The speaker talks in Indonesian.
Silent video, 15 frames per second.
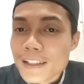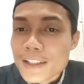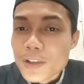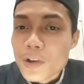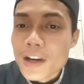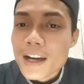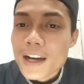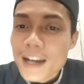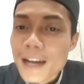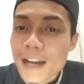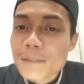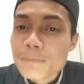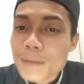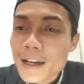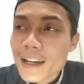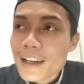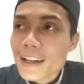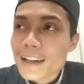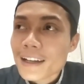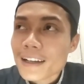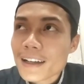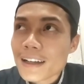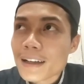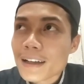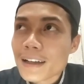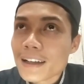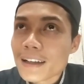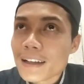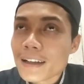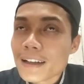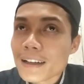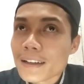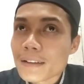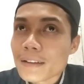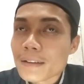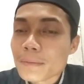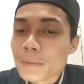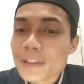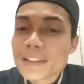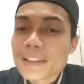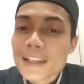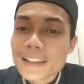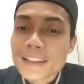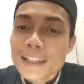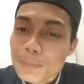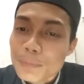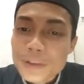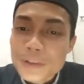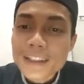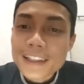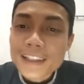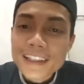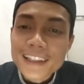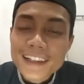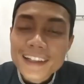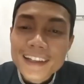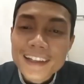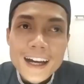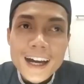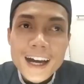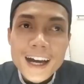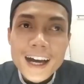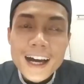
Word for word: Seorang hamba bisa jadi punya keinginan.